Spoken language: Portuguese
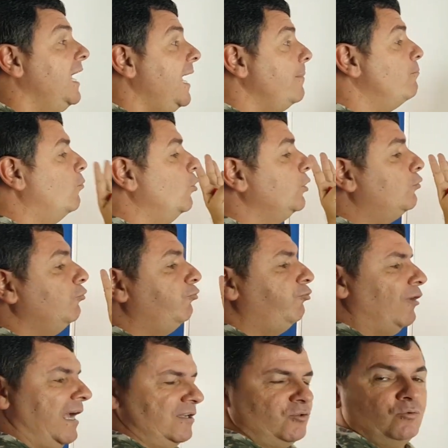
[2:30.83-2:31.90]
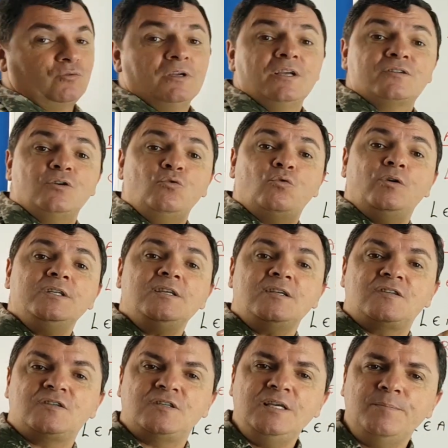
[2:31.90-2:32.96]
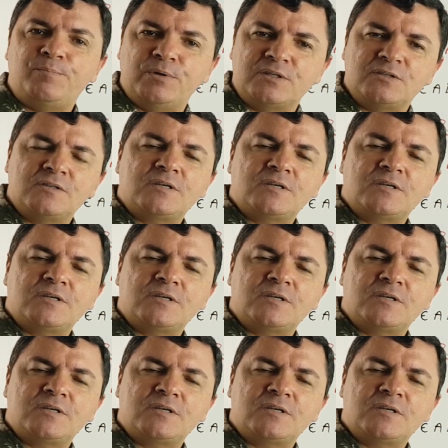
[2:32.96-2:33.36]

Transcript: É muito fácil, são coisas simples.